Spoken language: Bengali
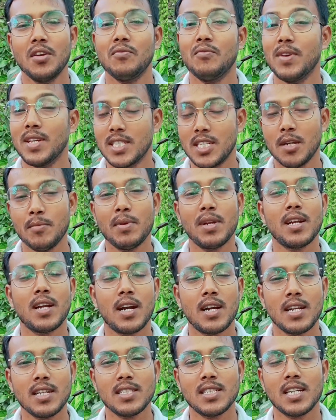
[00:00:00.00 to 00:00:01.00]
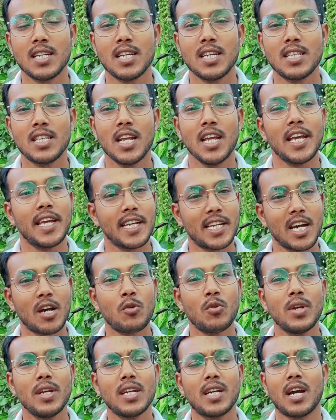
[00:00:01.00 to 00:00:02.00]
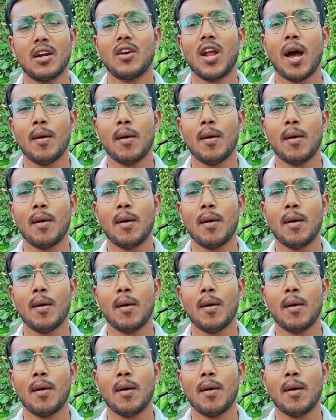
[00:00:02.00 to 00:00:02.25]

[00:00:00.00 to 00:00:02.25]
ভেজিটেবল গার্ডেন্সের ক্ষেত্রে এই কারণেই কারণ